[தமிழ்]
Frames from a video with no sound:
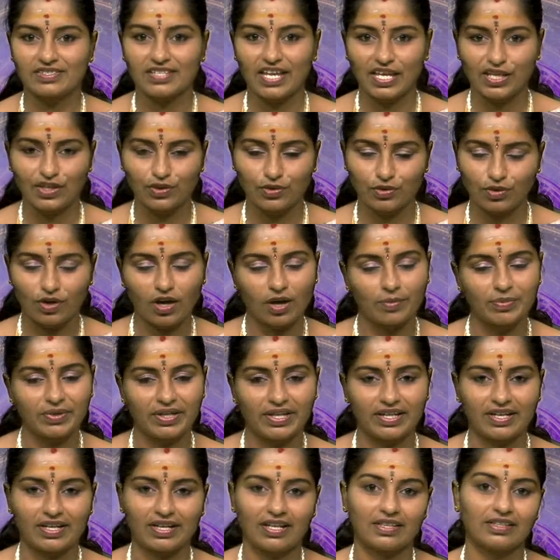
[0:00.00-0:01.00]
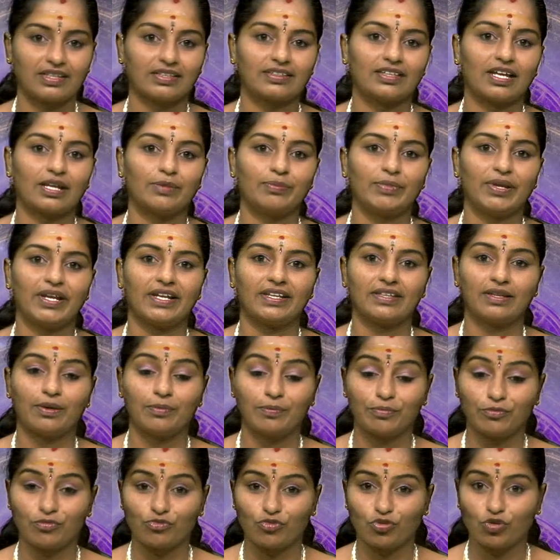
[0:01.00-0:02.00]
செய்யணும் அப்படின்ற அந்த தன்மையில தான்
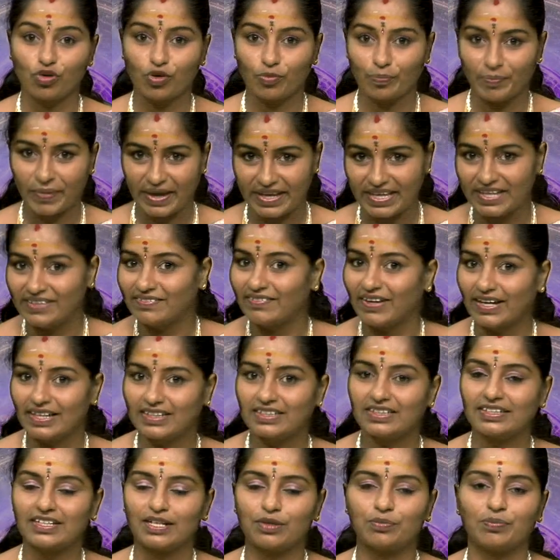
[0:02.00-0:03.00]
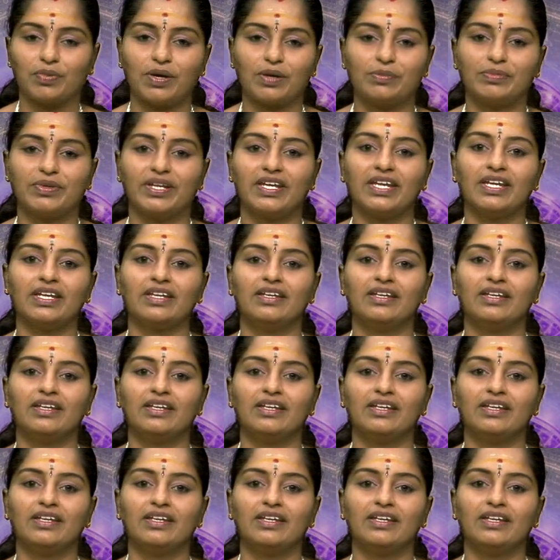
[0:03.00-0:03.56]
உங்க பையன் வளர்ந்துட்டு இருப்பா அப்படி